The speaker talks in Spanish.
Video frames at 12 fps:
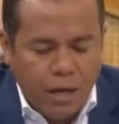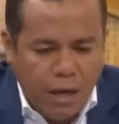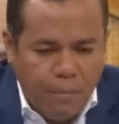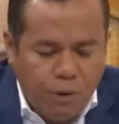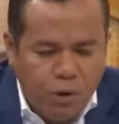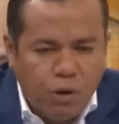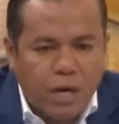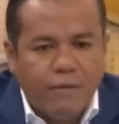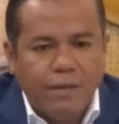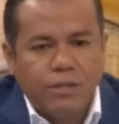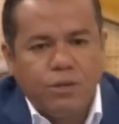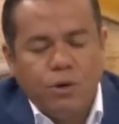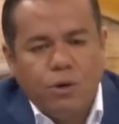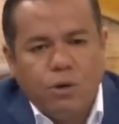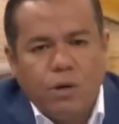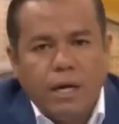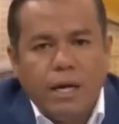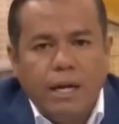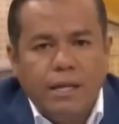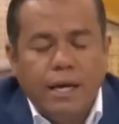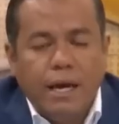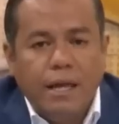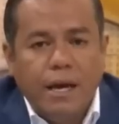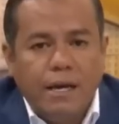El bono que venció el
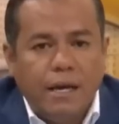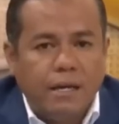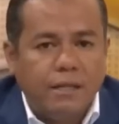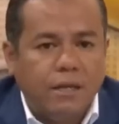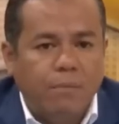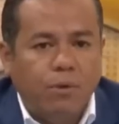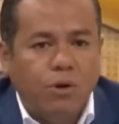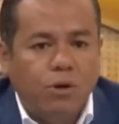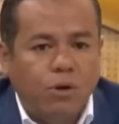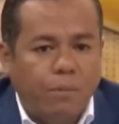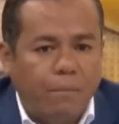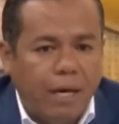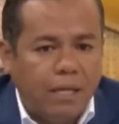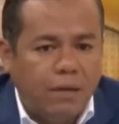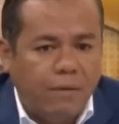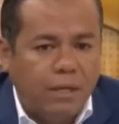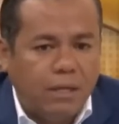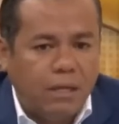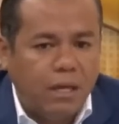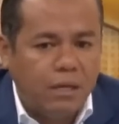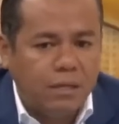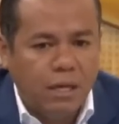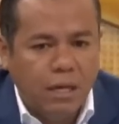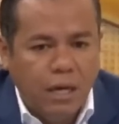día de ayer es el bono
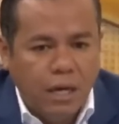2023,